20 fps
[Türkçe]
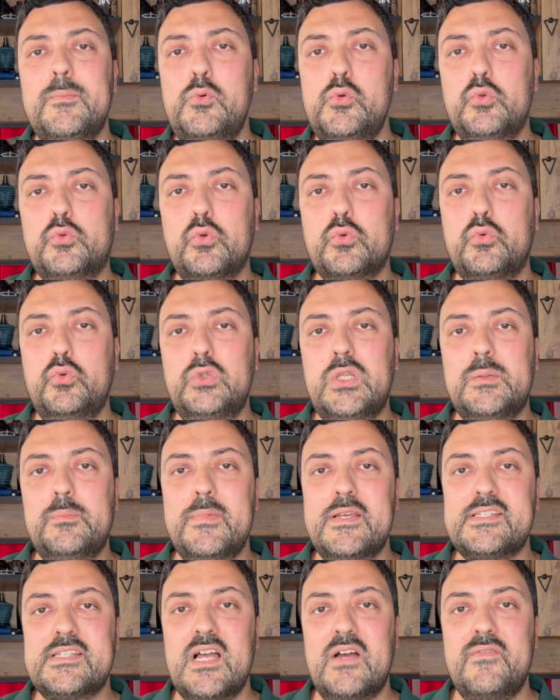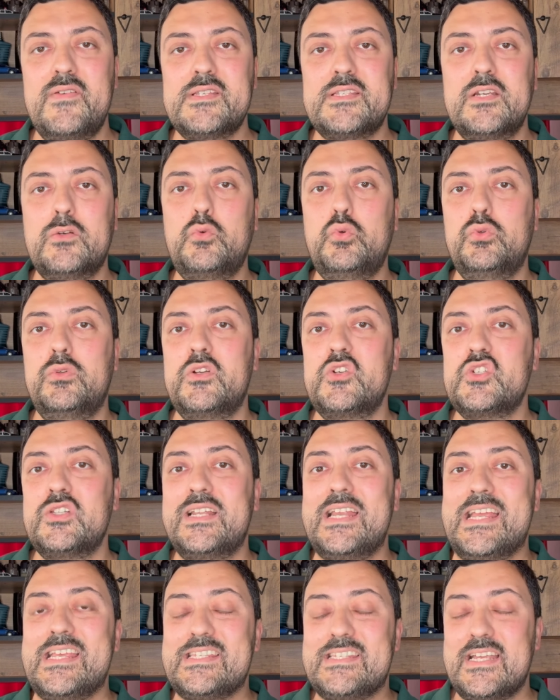Bluetooth kullanım mesafesinde
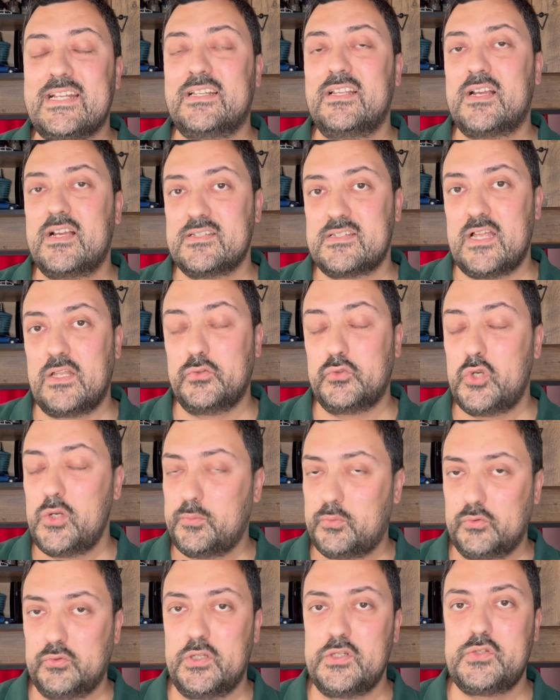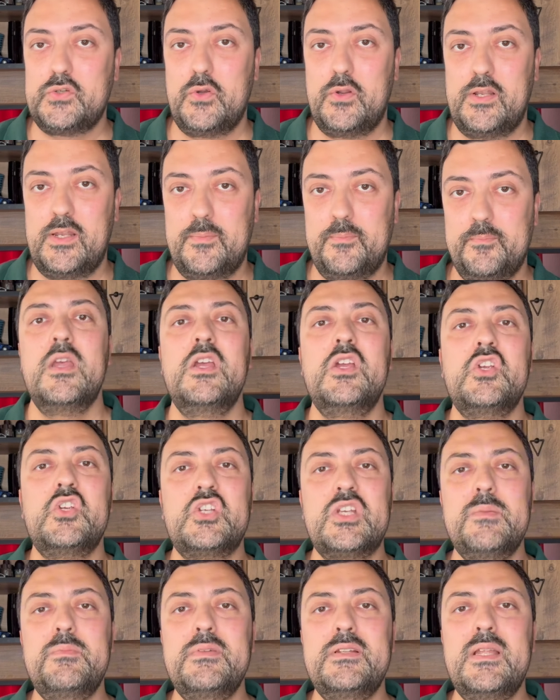kullanıcılara esneklik kazandırıyor bunu da söyleyeyim.
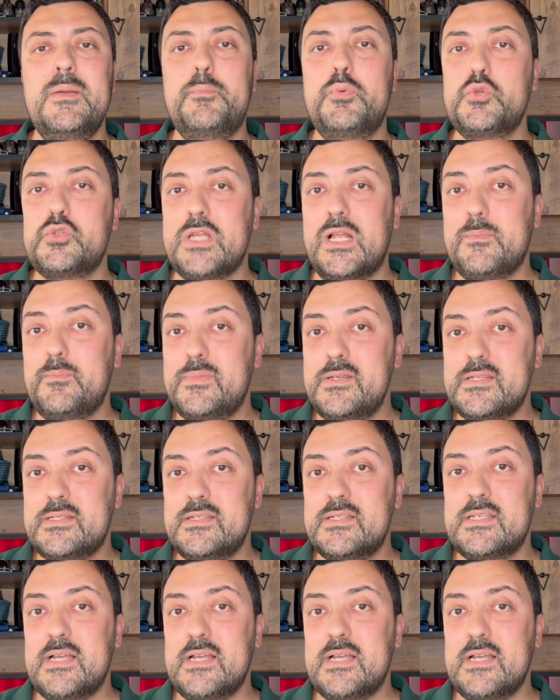Şimdi de Pusat Business